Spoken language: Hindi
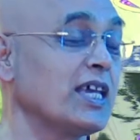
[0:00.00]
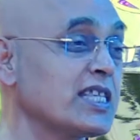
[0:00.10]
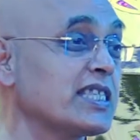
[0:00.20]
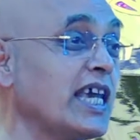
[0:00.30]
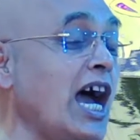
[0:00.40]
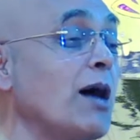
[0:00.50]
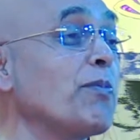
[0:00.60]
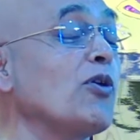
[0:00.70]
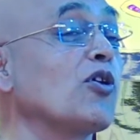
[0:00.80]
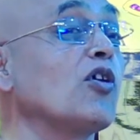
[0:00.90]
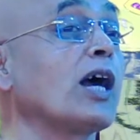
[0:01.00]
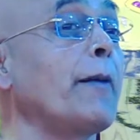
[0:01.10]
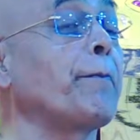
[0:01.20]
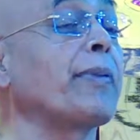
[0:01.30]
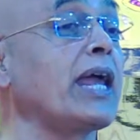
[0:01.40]
इससे आप लोगों का
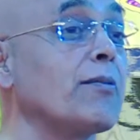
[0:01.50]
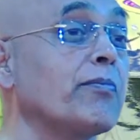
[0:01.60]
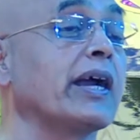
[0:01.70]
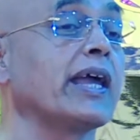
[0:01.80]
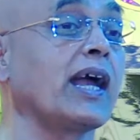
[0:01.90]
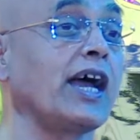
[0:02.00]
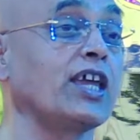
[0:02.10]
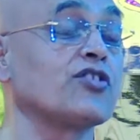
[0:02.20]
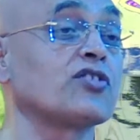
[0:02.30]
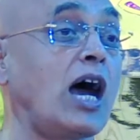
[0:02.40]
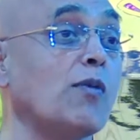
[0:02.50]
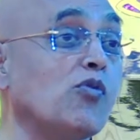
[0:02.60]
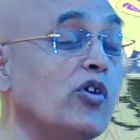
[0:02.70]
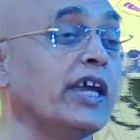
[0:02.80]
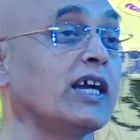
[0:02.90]
प्रेम बढ़ेगा ये
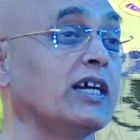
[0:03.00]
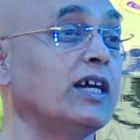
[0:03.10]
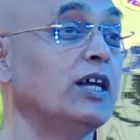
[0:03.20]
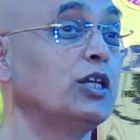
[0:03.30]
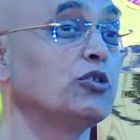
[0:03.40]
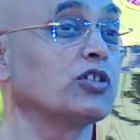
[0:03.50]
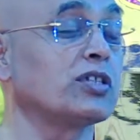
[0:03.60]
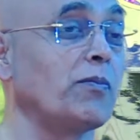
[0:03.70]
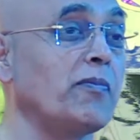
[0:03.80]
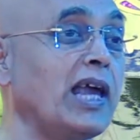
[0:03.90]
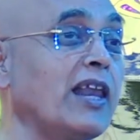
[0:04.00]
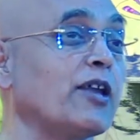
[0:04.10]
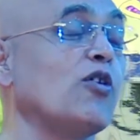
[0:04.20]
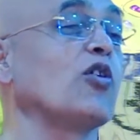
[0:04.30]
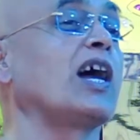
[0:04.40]
सामूहिक जो
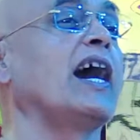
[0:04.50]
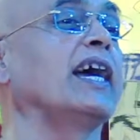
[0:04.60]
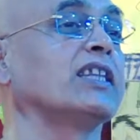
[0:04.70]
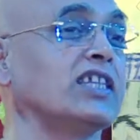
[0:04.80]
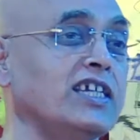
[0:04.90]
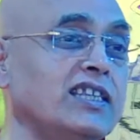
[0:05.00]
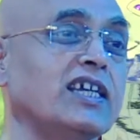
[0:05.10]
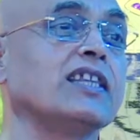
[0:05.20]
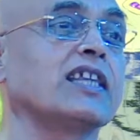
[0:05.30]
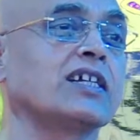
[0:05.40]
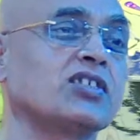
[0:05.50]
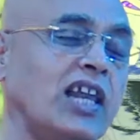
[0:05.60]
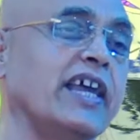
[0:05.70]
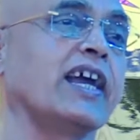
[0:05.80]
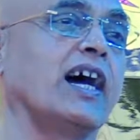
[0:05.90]
सम्मेलन हो रहा है तीन दिन तक
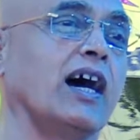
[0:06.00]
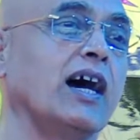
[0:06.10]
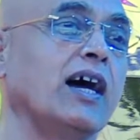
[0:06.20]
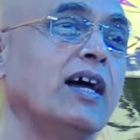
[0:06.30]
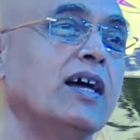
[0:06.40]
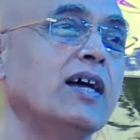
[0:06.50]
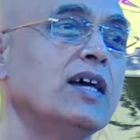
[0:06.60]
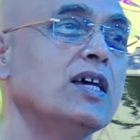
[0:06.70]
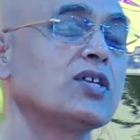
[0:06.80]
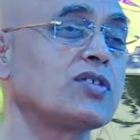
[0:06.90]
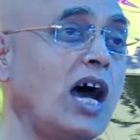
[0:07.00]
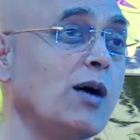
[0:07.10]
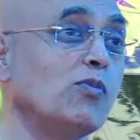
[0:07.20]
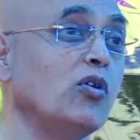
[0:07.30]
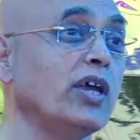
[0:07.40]
चलेगा
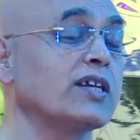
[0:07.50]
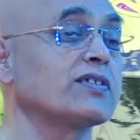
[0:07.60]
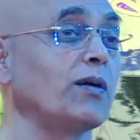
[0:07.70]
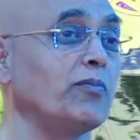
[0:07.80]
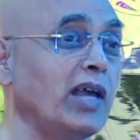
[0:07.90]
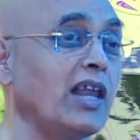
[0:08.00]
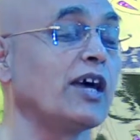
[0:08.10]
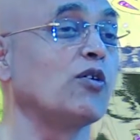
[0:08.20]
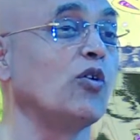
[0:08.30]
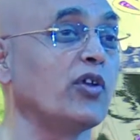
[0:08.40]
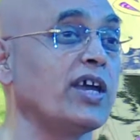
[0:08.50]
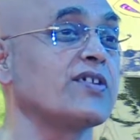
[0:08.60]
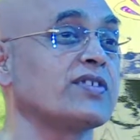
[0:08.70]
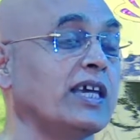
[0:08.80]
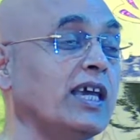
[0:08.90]
सामूहिक सम्मेलन होने
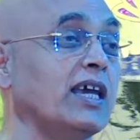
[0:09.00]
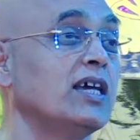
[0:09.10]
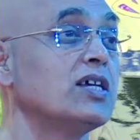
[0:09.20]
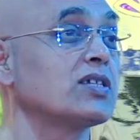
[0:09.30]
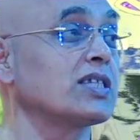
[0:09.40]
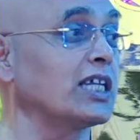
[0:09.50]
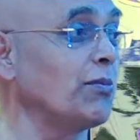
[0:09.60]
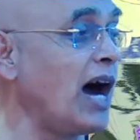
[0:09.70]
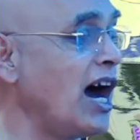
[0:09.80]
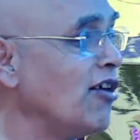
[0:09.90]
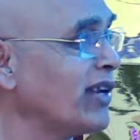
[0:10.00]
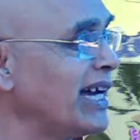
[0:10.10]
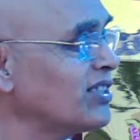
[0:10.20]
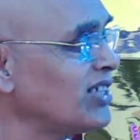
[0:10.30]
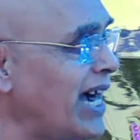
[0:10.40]
से
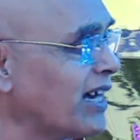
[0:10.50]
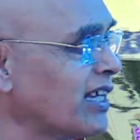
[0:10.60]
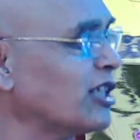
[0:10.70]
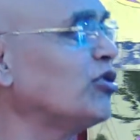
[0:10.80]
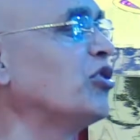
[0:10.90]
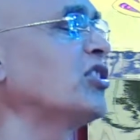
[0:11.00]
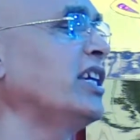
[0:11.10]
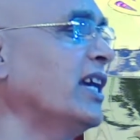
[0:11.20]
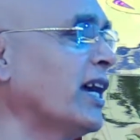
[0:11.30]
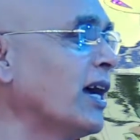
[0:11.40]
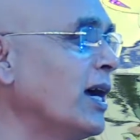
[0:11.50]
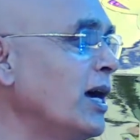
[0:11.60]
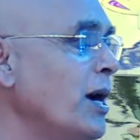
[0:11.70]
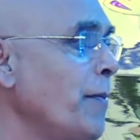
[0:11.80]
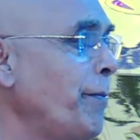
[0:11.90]
सद्भावना जागृत होती है
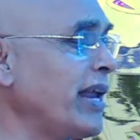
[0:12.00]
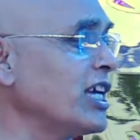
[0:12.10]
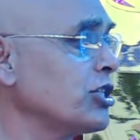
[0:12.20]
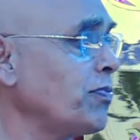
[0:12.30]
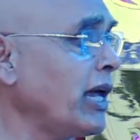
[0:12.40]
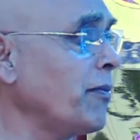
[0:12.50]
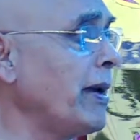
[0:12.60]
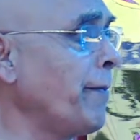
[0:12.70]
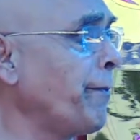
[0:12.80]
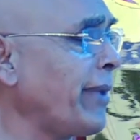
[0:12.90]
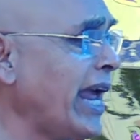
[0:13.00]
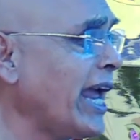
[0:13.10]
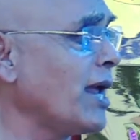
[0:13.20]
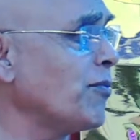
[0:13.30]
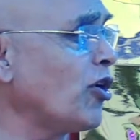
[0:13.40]
परस्पर में
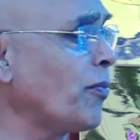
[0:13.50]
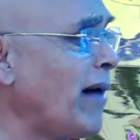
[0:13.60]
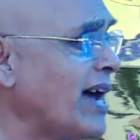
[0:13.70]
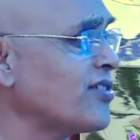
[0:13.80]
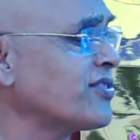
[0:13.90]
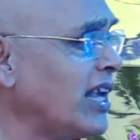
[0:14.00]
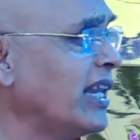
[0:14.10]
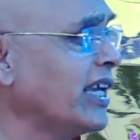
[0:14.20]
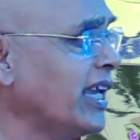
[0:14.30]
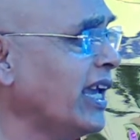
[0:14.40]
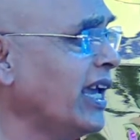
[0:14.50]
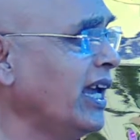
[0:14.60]
प्रेम और बात्सल्य की